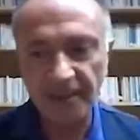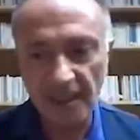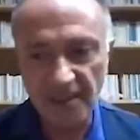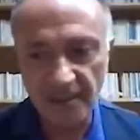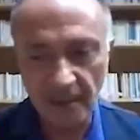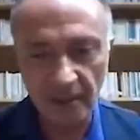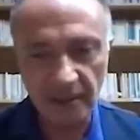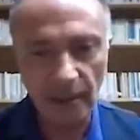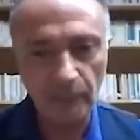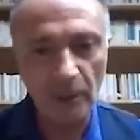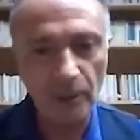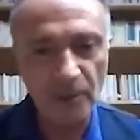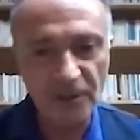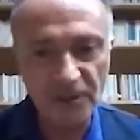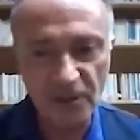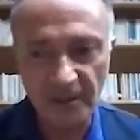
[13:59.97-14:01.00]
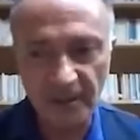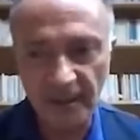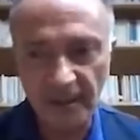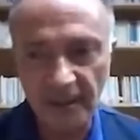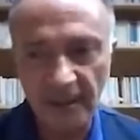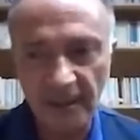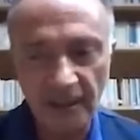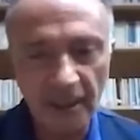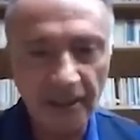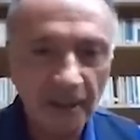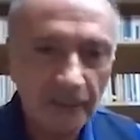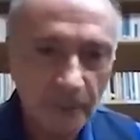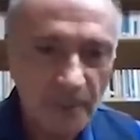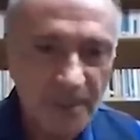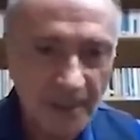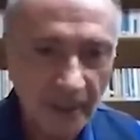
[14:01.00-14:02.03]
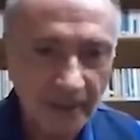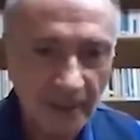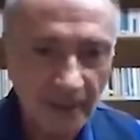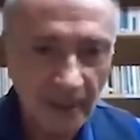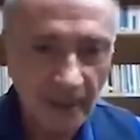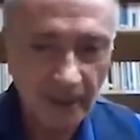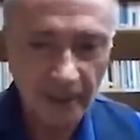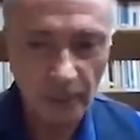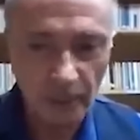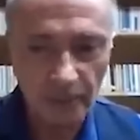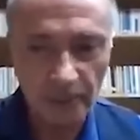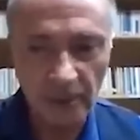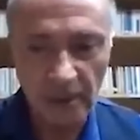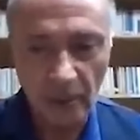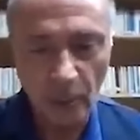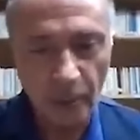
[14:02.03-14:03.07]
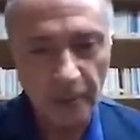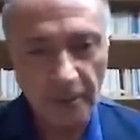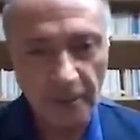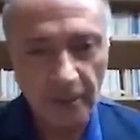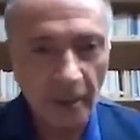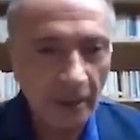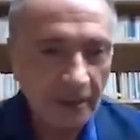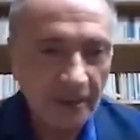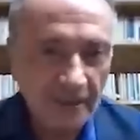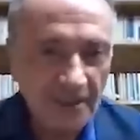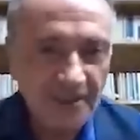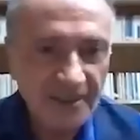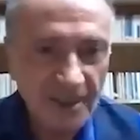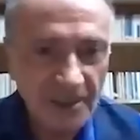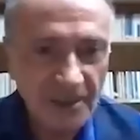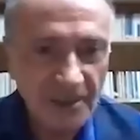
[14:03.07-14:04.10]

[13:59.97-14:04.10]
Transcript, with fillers: teşkilatlanmamız için de hedefimiz zaten Anadolu. Oradaki halkı nasıl